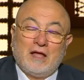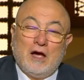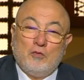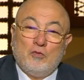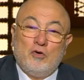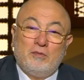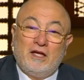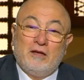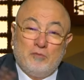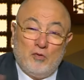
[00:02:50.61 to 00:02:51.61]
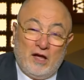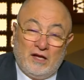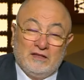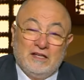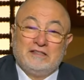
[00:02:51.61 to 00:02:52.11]
او هو بيحب
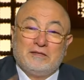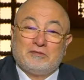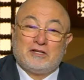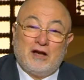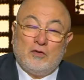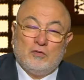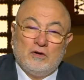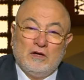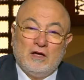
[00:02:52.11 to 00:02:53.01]
واحد انت بتكرهه